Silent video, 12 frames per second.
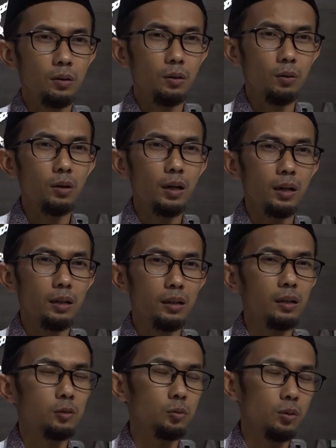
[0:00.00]
orang
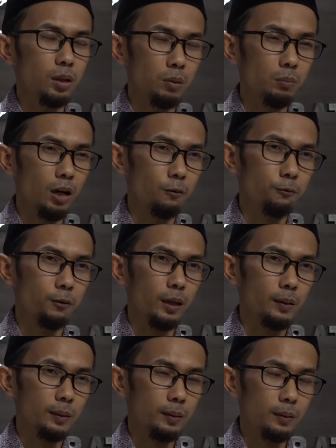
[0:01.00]
yang suka
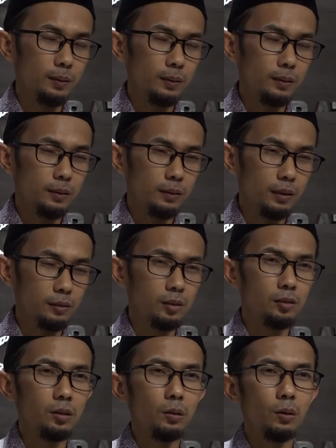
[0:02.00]
memaafkan dan
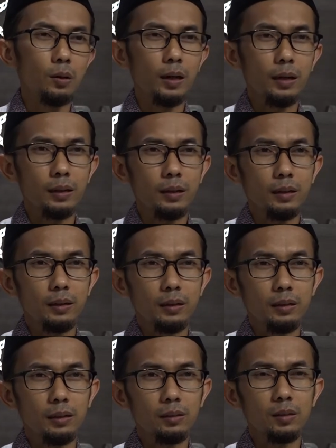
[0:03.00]
seseorang
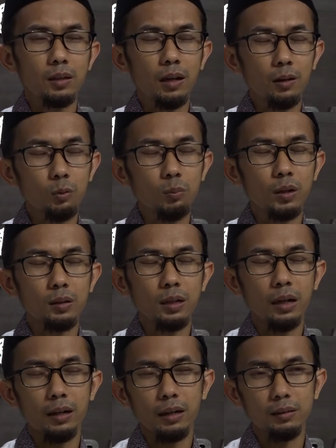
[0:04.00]
yang selalu
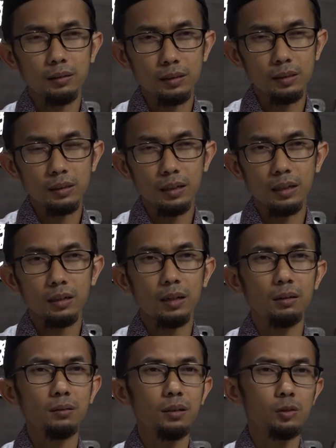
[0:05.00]
merendahkan diri karena
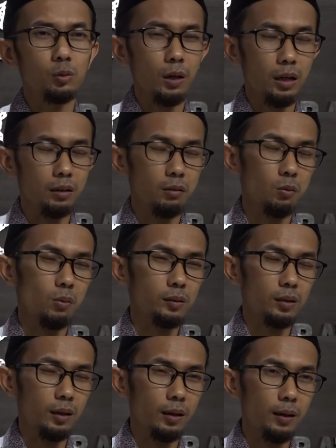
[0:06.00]
Allah Subhanahu wa
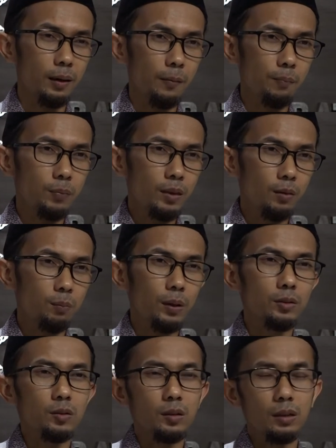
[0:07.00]
taala
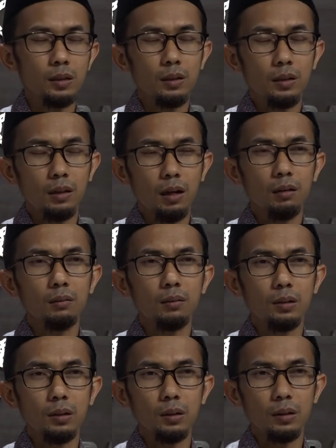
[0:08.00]
pasti
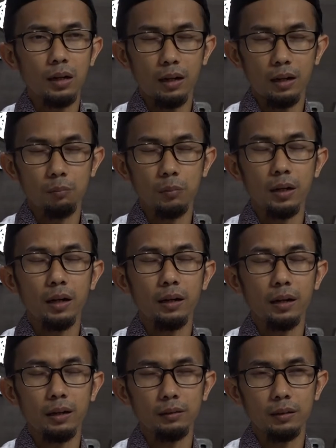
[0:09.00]
Allah akan
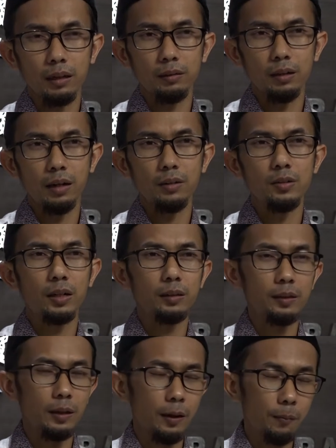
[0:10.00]
mengangkatkan
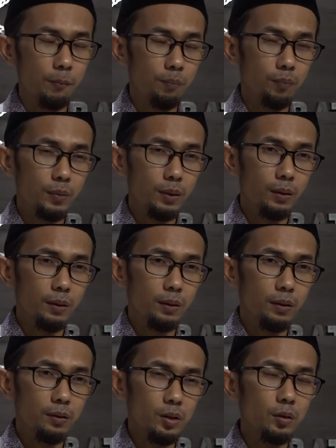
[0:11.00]
derajatnya
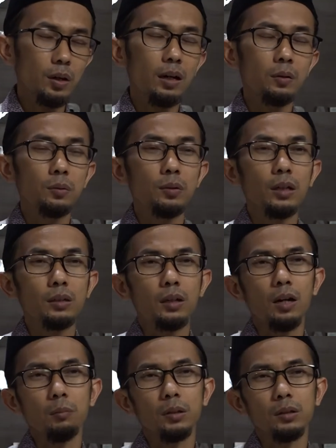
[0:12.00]
Saudaraku yang
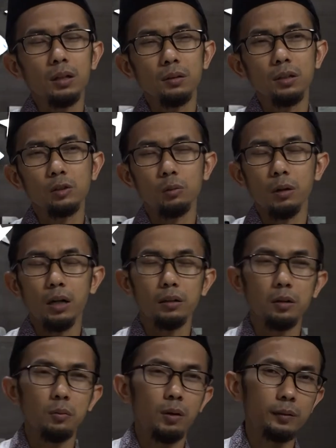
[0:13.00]
dirahmati Allah
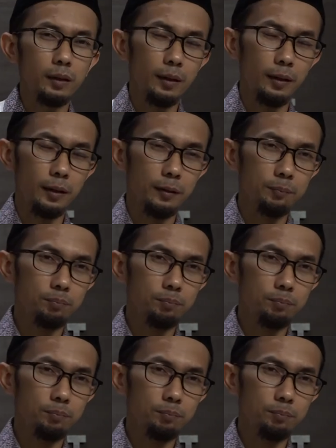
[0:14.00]
Subhanahu wa taala.